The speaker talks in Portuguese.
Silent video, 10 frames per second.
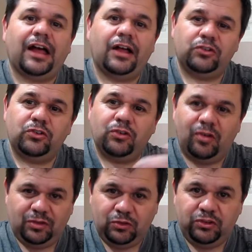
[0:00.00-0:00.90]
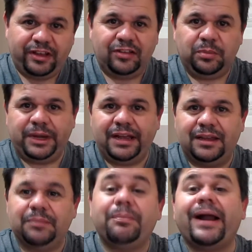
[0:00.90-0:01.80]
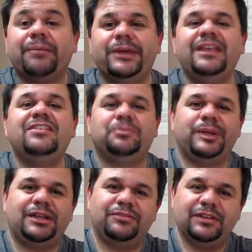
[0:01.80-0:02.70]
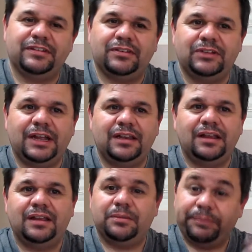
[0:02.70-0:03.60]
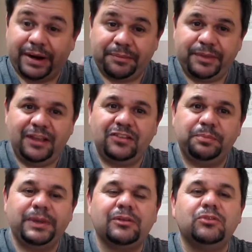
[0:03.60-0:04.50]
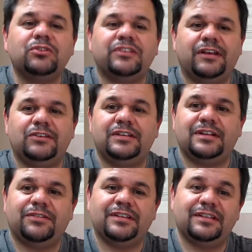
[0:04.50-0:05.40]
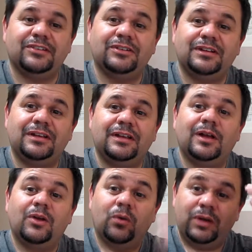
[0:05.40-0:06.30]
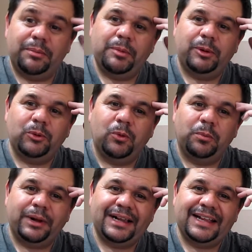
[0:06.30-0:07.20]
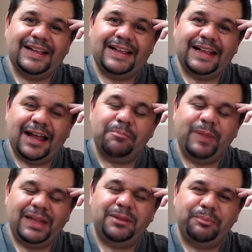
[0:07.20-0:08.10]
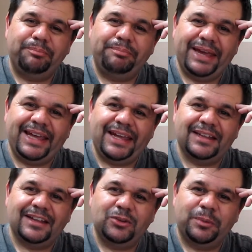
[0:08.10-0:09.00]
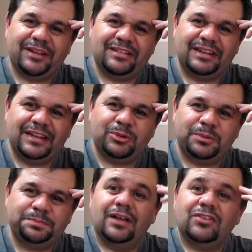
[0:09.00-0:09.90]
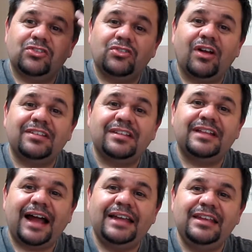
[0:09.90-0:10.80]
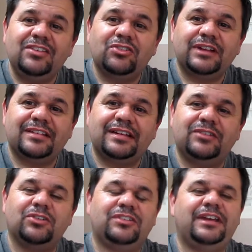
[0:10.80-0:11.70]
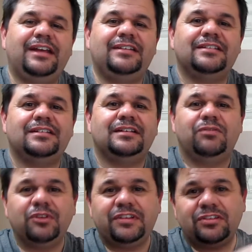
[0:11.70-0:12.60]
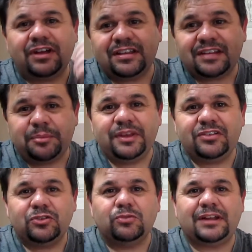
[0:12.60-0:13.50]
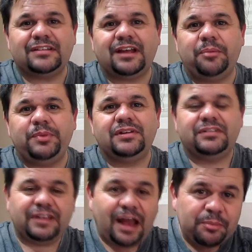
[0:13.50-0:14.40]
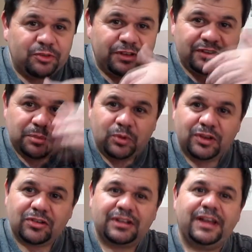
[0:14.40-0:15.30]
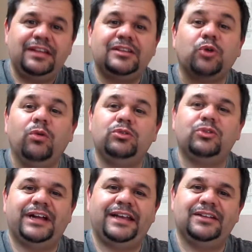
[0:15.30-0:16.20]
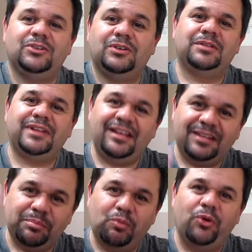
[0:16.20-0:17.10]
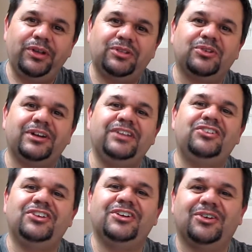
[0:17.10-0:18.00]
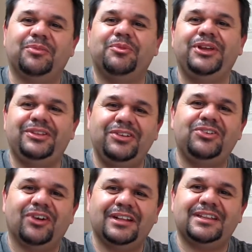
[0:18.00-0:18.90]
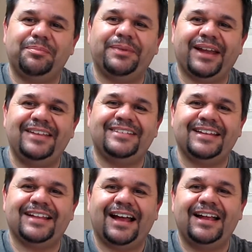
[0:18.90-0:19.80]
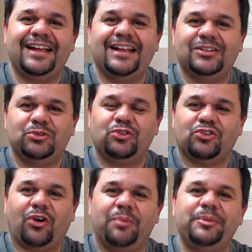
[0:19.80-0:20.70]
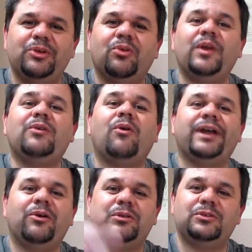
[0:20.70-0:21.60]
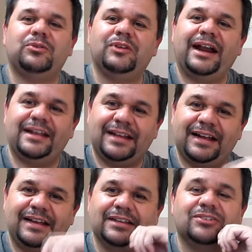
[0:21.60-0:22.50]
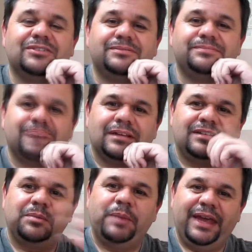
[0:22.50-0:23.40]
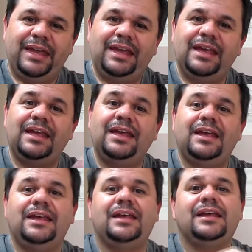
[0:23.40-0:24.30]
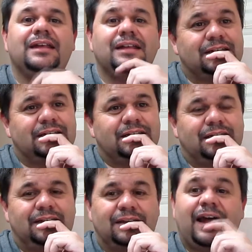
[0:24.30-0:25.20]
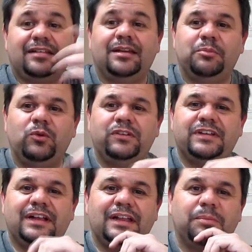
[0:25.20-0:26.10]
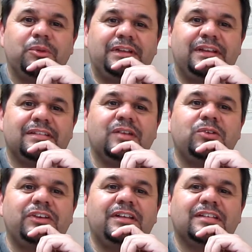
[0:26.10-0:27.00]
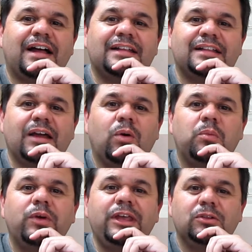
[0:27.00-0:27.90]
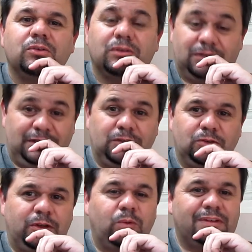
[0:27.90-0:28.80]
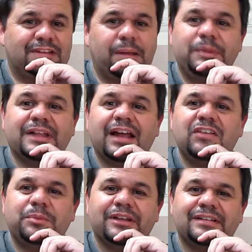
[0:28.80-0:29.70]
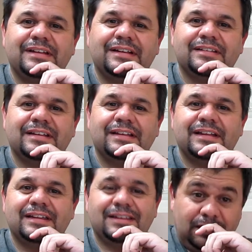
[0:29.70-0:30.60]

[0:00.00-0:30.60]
A Jojo, sucesso para ela, parabéns pela invenção dela, parabéns pelo sucesso que está fazendo. O que me preocupa é a mente pequena do brasileiro. Só se dá isso nas redes sociais. Você só recebe isso no WhatsApp. Você abre o Facebook, só tem tonto caindo. Tem que ser muito ridículo, muito idiota para encenar num shopping ou em qualquer outro lugar que está caindo. Se bem que essa música ela poderia ser utilizada até como hino, hino de algumas capitais brasileiras aí, né?